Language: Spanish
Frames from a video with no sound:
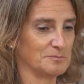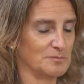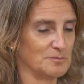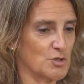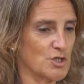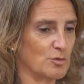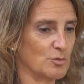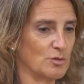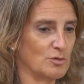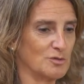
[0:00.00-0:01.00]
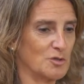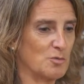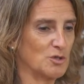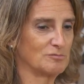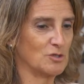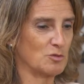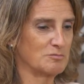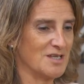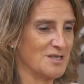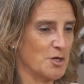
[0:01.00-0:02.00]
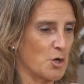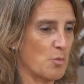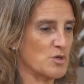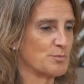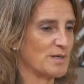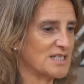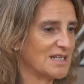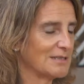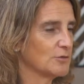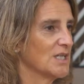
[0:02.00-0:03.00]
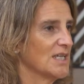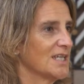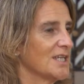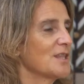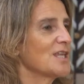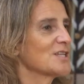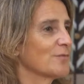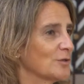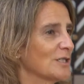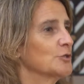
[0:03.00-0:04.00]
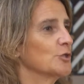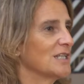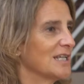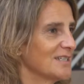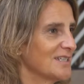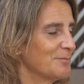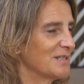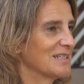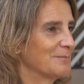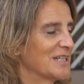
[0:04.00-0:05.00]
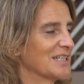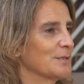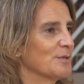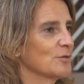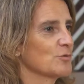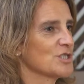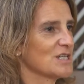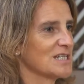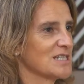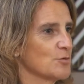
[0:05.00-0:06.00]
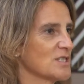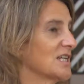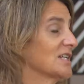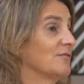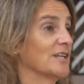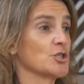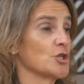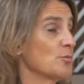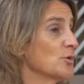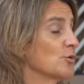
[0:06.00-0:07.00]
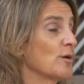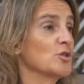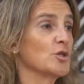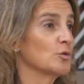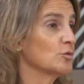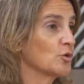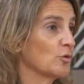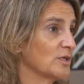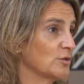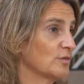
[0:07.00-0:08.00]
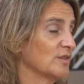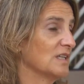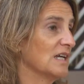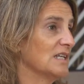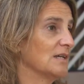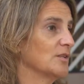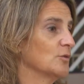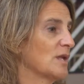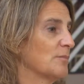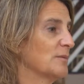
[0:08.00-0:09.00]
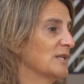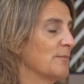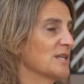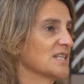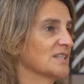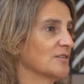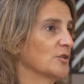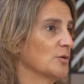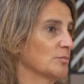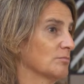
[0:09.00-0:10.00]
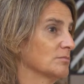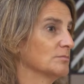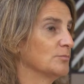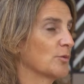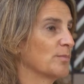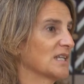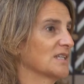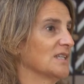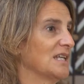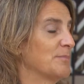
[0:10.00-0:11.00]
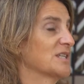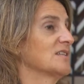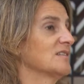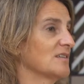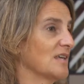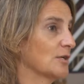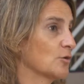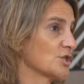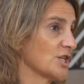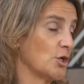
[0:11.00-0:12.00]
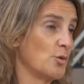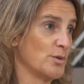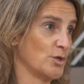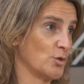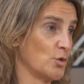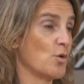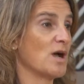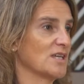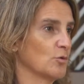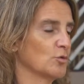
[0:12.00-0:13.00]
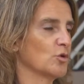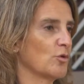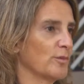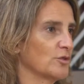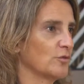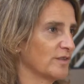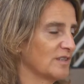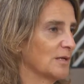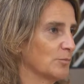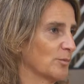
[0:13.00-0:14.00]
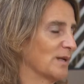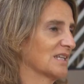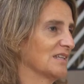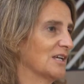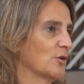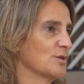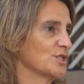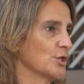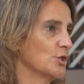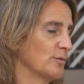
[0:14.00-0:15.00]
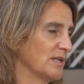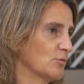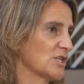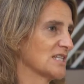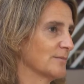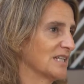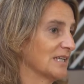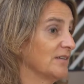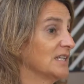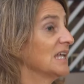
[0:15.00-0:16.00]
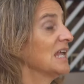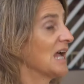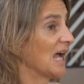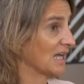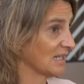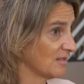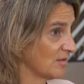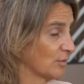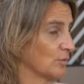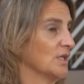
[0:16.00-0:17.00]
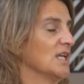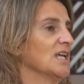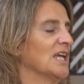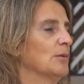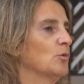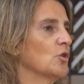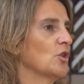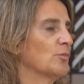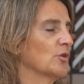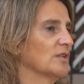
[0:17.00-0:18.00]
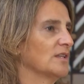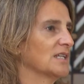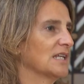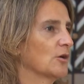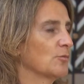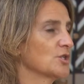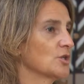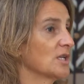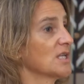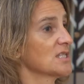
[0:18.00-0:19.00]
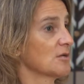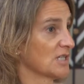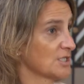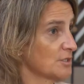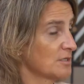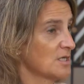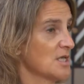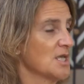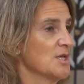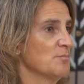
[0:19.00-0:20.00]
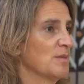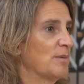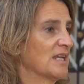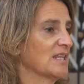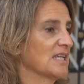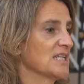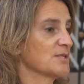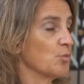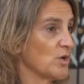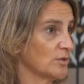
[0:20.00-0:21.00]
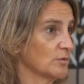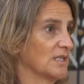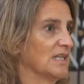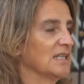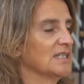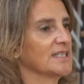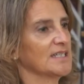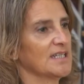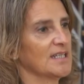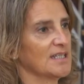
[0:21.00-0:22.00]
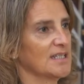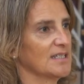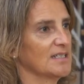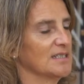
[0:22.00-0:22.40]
no sé cómo, cómo cómo expresarlo, ideas flotando en el aire para, activar nuestras, nuestra reflexión, pero no ha habido ningún documento oficial. Ha habido una primera presentación por parte de la presidencia del Consejo, pero no hay un documento oficial por parte de la Comisión. Lo veremos la semana que viene. Agradezco el modo de proceder de la Comisión en esta ocasión. Me parece que es bueno el tener. Eh,